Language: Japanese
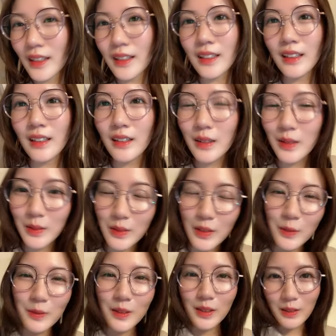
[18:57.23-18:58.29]
ありがとう
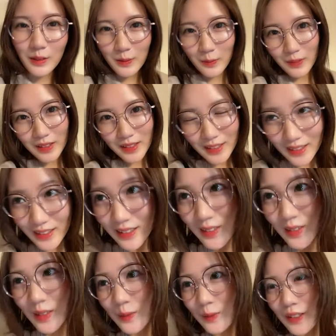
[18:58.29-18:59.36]
イベントお待ちして
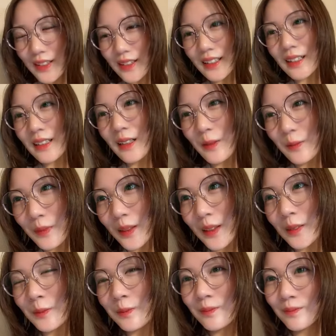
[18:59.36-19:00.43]
おりますただい
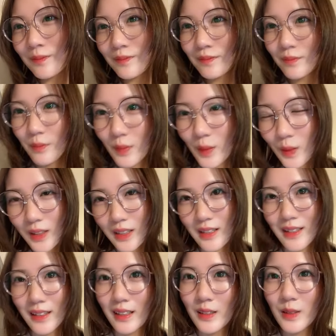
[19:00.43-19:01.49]
ま受
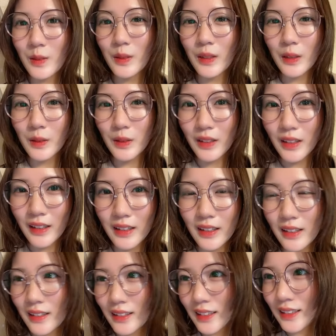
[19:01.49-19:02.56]
付中なので
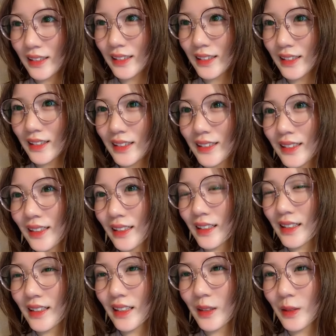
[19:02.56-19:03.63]

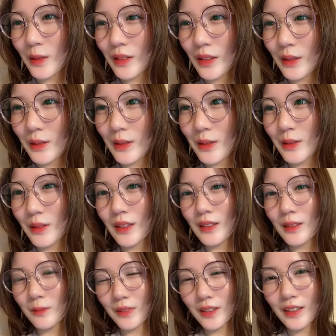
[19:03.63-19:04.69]
明日のお昼12
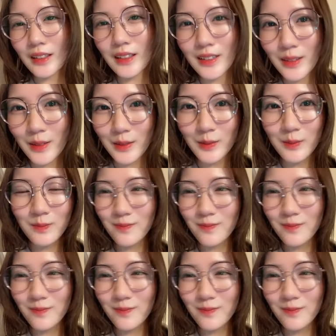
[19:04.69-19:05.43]
時までです